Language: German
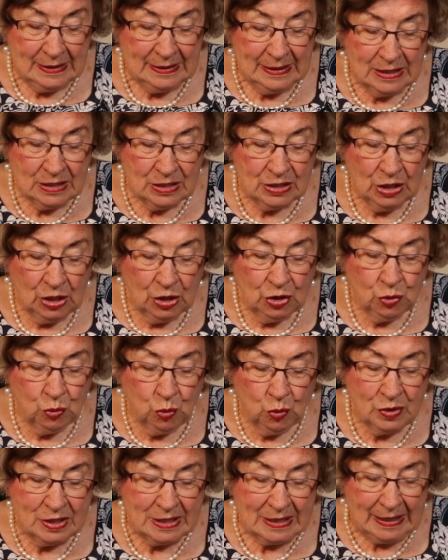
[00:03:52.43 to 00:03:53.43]
des
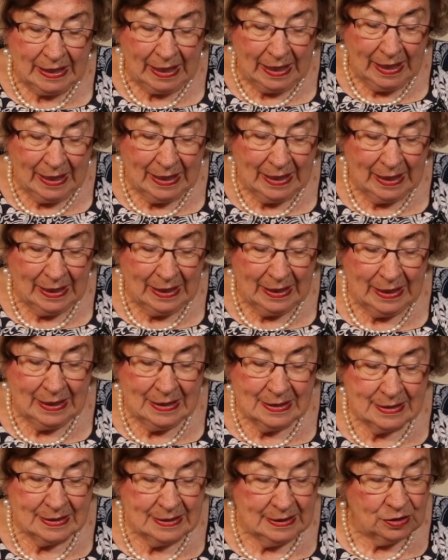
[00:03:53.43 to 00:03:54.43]

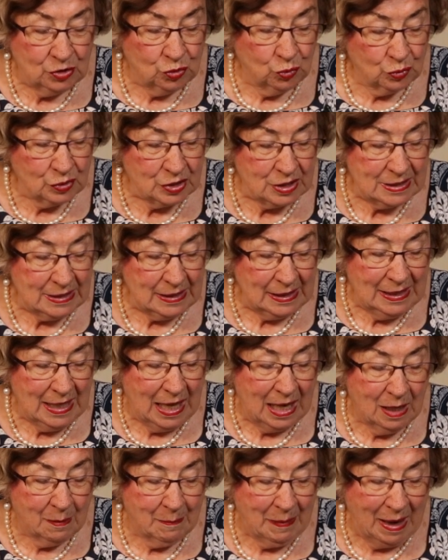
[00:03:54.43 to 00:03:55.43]
Tuskegee-Instituts in
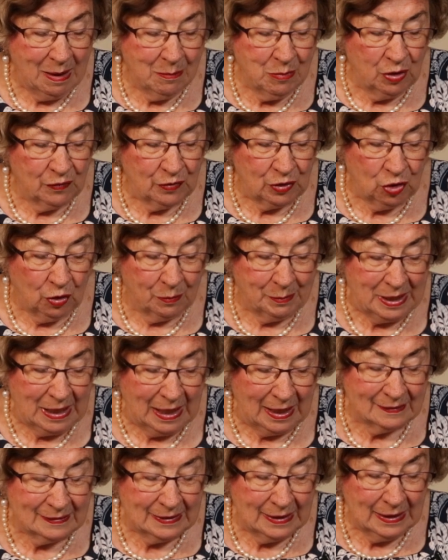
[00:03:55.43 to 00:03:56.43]
Alabama
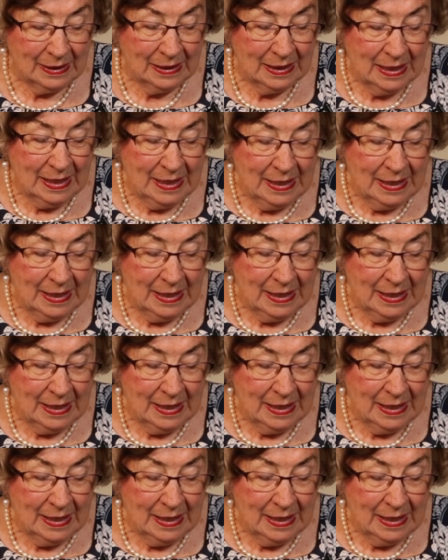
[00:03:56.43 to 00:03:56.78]
übernommen hatte,